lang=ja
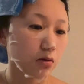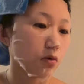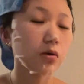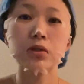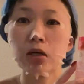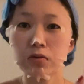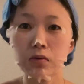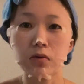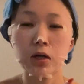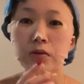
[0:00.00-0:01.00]
これを使う
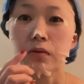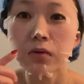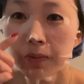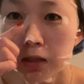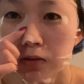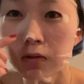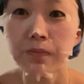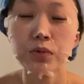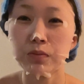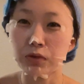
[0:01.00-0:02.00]
と、あの、小鼻の
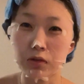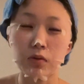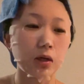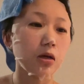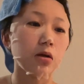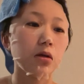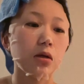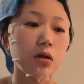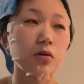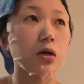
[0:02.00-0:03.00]
プツプツとか、
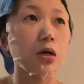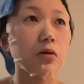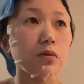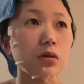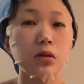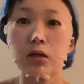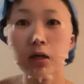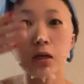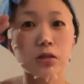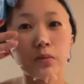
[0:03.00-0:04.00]
あとは、なんか
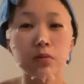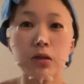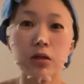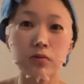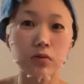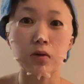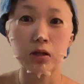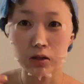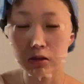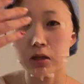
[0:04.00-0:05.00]
肌がすべすべになるとか、
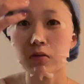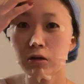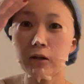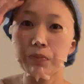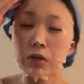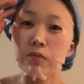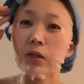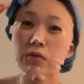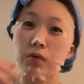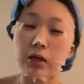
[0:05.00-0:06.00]
なったりとか、
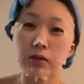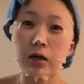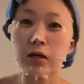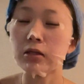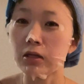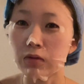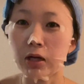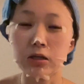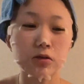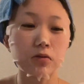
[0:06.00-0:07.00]
ワントーン上がったりと
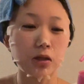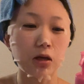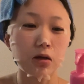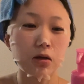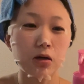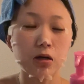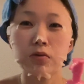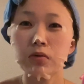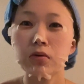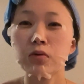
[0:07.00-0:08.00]
かするので、あ
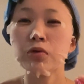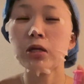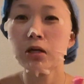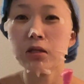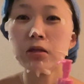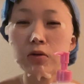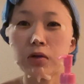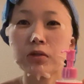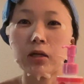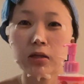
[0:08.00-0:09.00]
の、この年齢になってこ
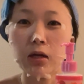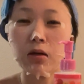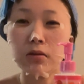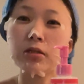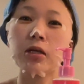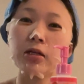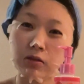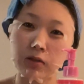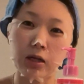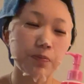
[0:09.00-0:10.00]
れを使って実感
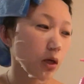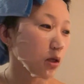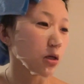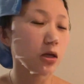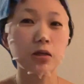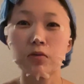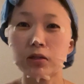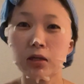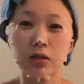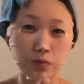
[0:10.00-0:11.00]
しました。肌が綺麗な人が
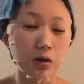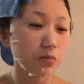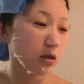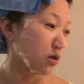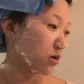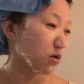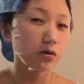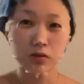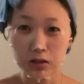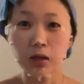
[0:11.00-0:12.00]
使ってもあんまり
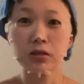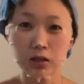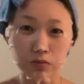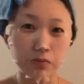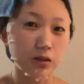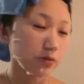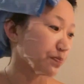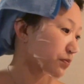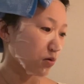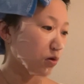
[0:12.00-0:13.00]
実感しないと思います。
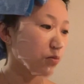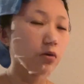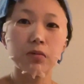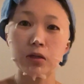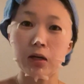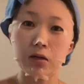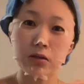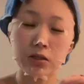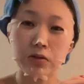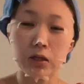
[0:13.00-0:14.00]
これもまた
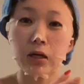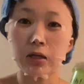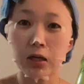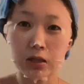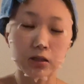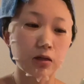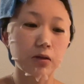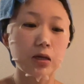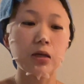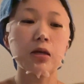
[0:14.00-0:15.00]
週に1回か2回しか使わ
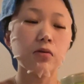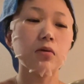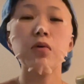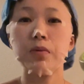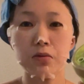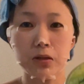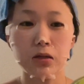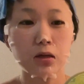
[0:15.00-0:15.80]
ないけど、オーベイビー。